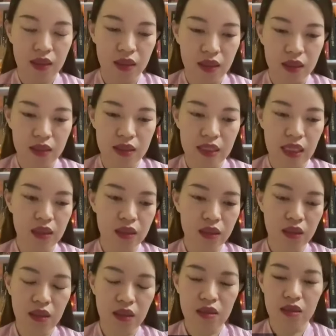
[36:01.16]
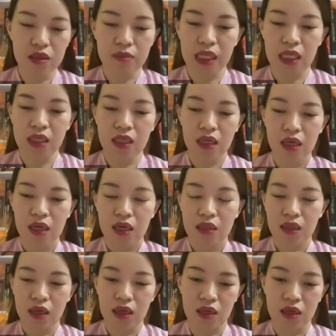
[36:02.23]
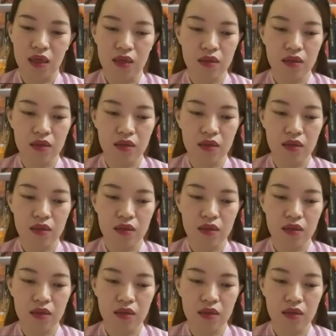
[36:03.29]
à, trả lương cho nhân sự của mình thì